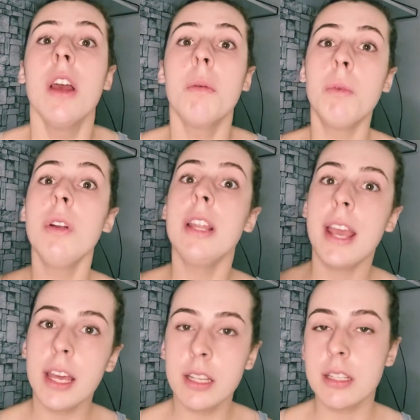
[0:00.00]

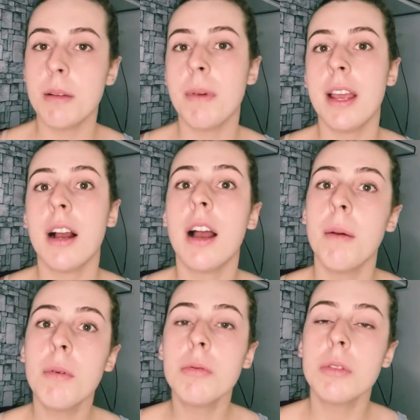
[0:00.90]
Mulheres também
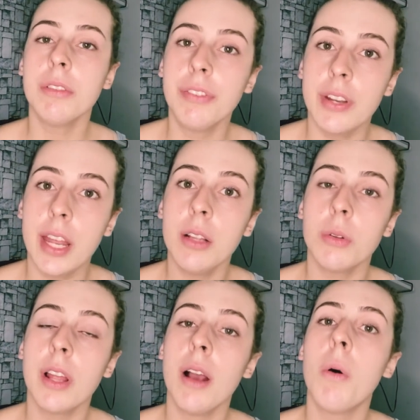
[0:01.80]
acabam
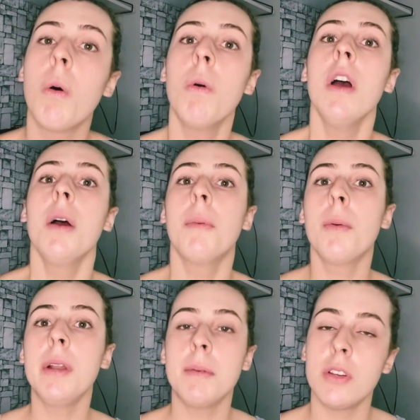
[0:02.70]
sofrendo, né, com
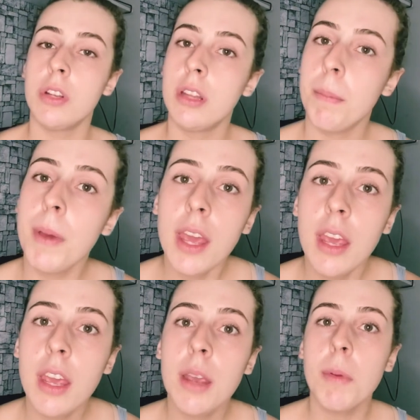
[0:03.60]
problemas de
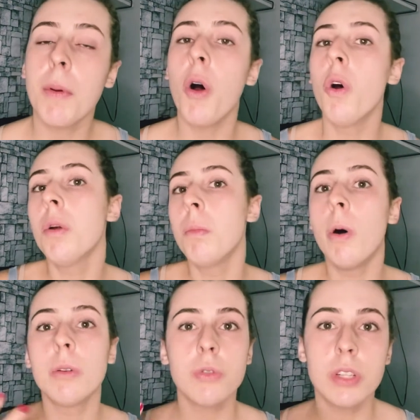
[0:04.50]
TPM,
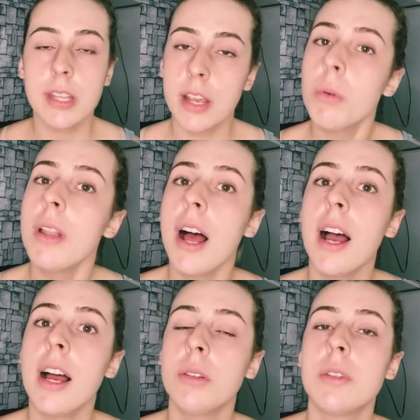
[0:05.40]
hormônios
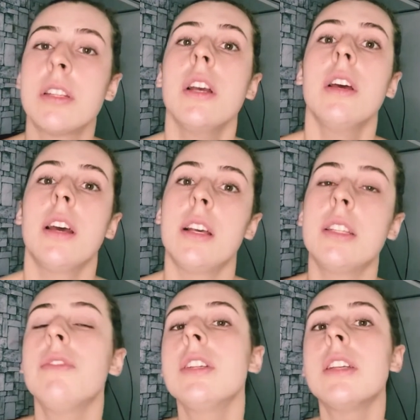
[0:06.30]
desregulados. É,
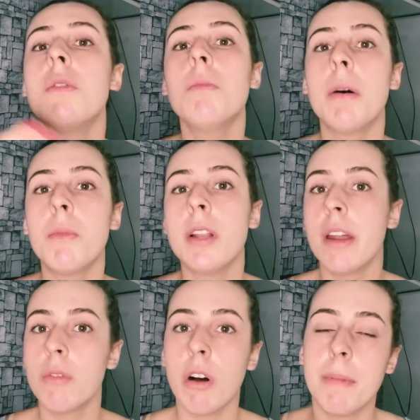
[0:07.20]
se você é uma
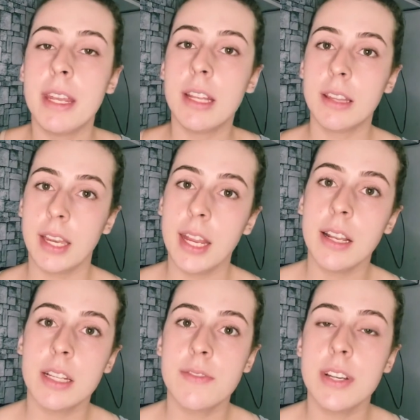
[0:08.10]
mulher, um homem que
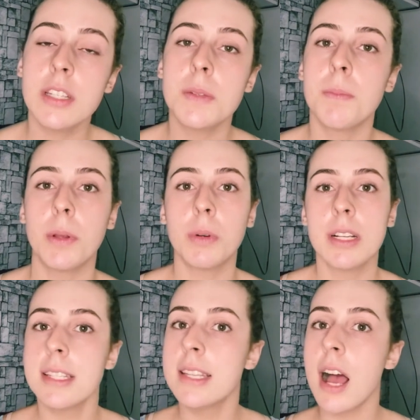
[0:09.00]
treina, às vezes pelo
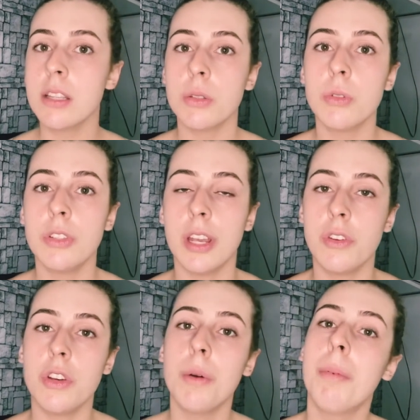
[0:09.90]
cansaço do dia a
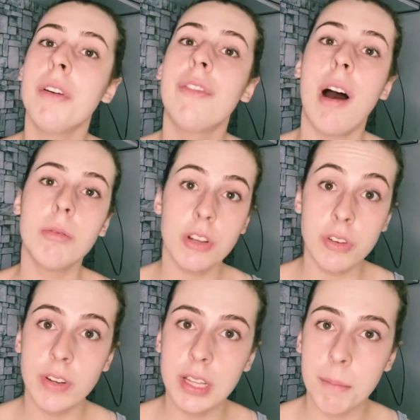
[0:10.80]
dia ou por falta
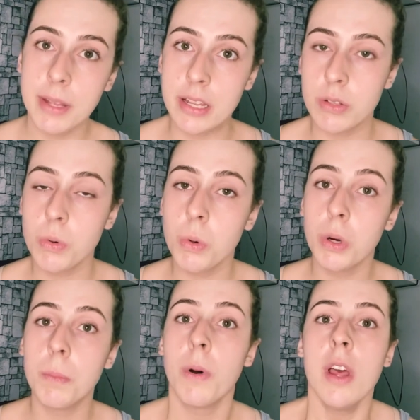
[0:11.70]
de vitaminas no
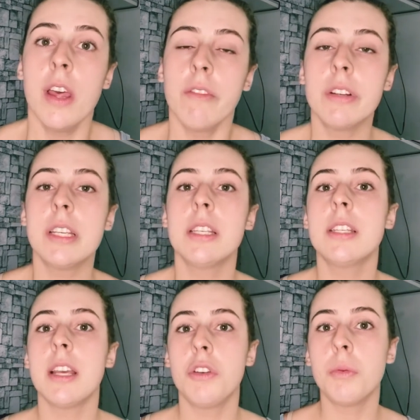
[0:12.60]
corpo, você se
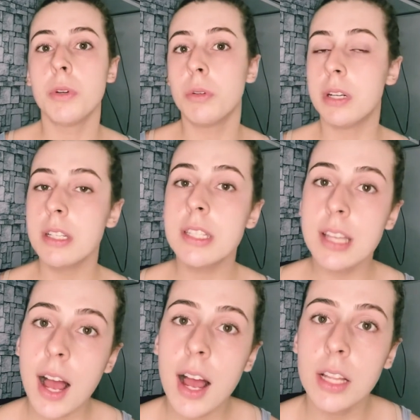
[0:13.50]
sente muito
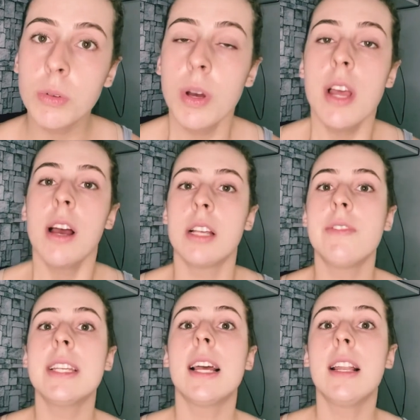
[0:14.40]
cansado, às
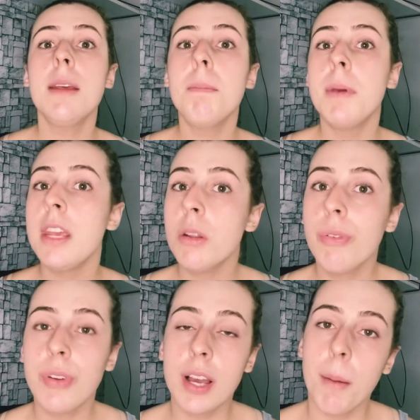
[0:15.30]
vezes a libido
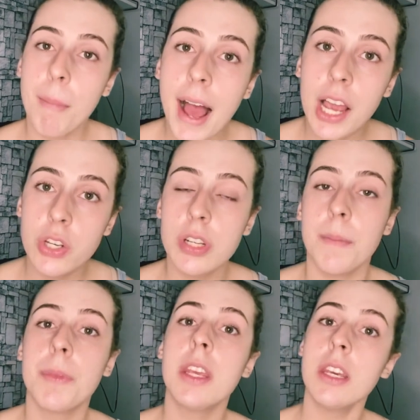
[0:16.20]
fica
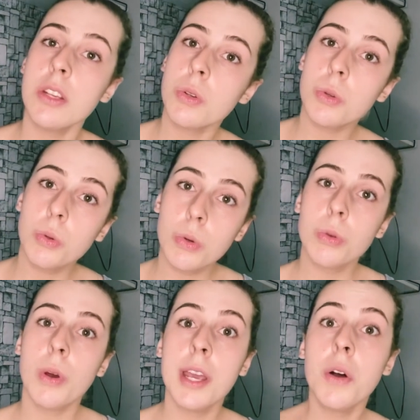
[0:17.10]
baixa. E isso
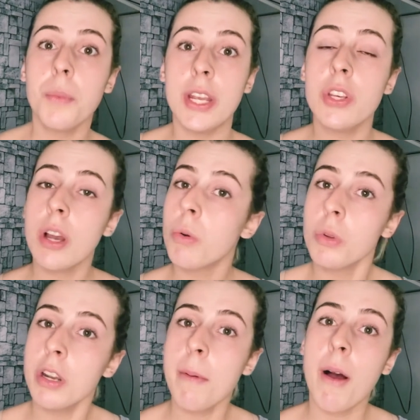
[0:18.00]
tudo realmente é algo
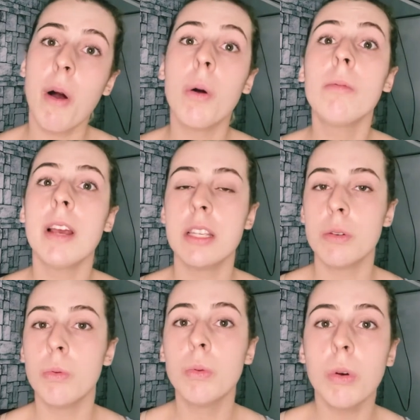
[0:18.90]
normal, acontece
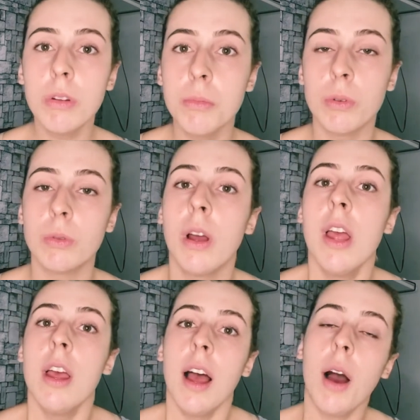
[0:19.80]
com todo mundo.
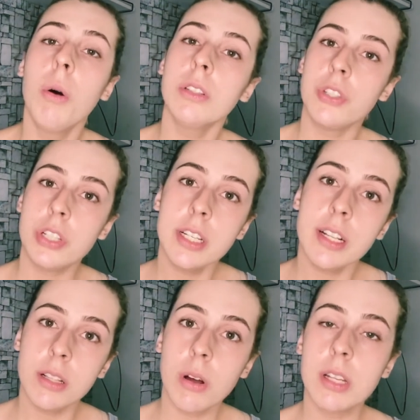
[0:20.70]
A
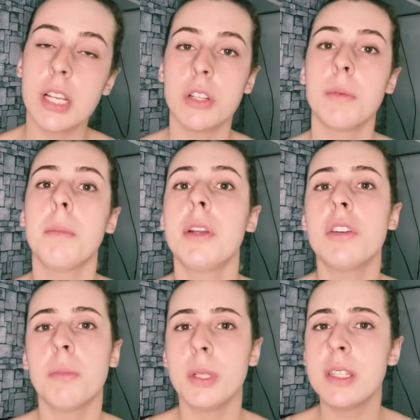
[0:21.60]
rotina nossa
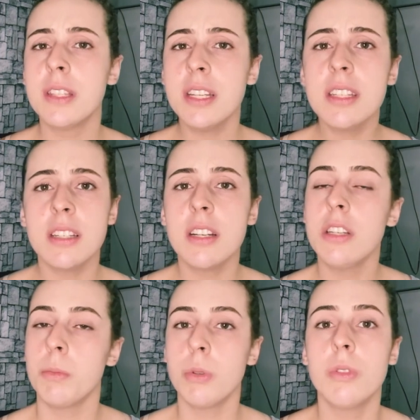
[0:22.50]
normalmente é muito
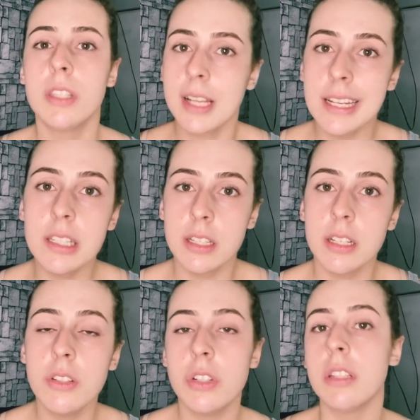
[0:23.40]
estressante, muito
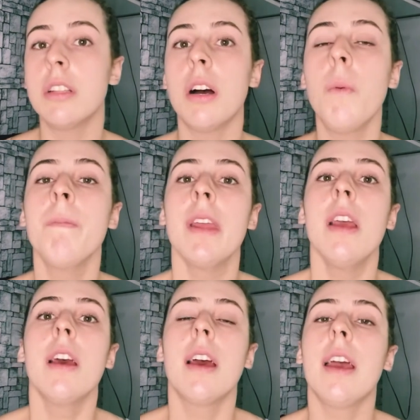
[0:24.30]
desgastante, então
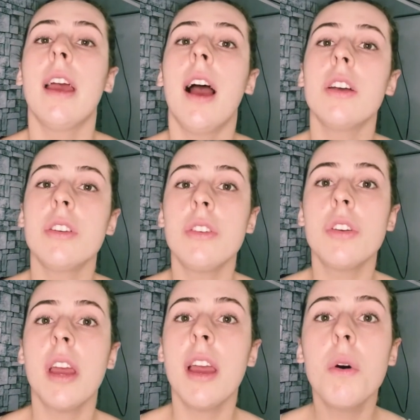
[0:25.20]
é, a
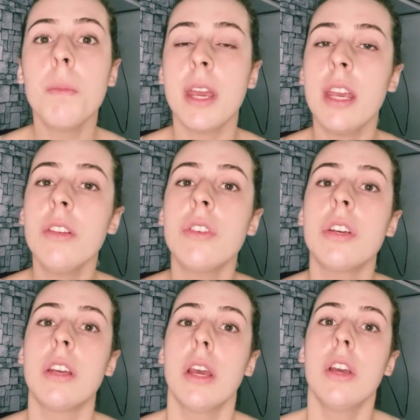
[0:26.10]
gente
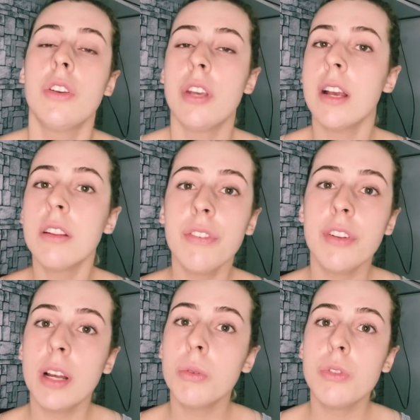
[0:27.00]
realmente chega chega no
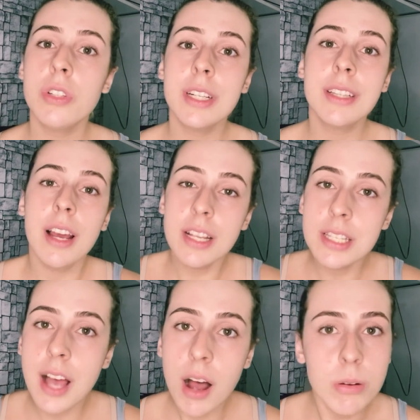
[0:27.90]
final do dia tá
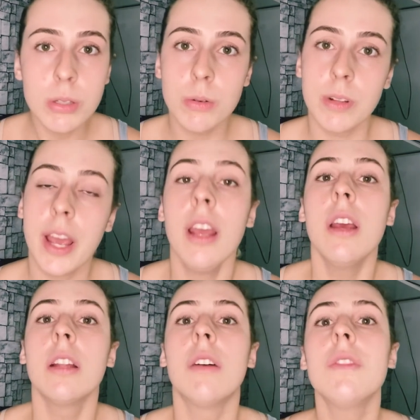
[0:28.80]
exausto, né?
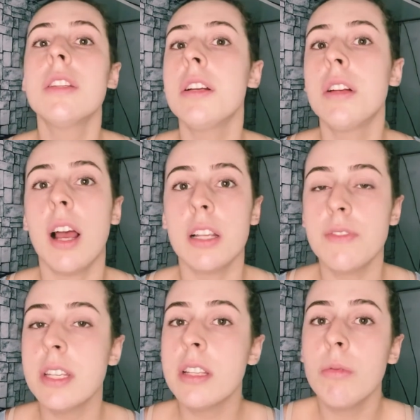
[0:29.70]
Então você às
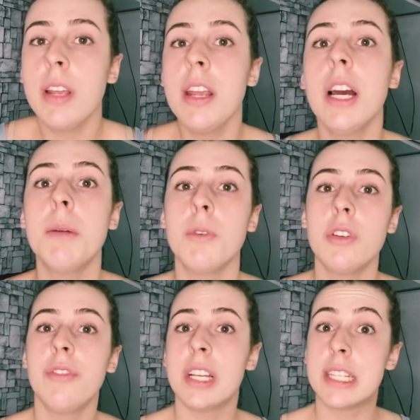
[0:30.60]
vezes não tem ânimo
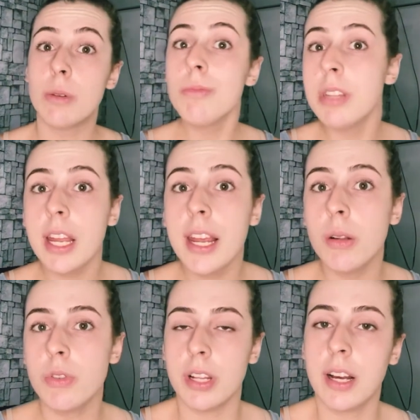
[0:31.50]
de fazer um
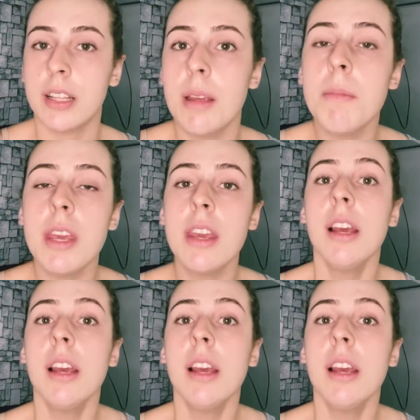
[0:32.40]
treino, de ir na academia,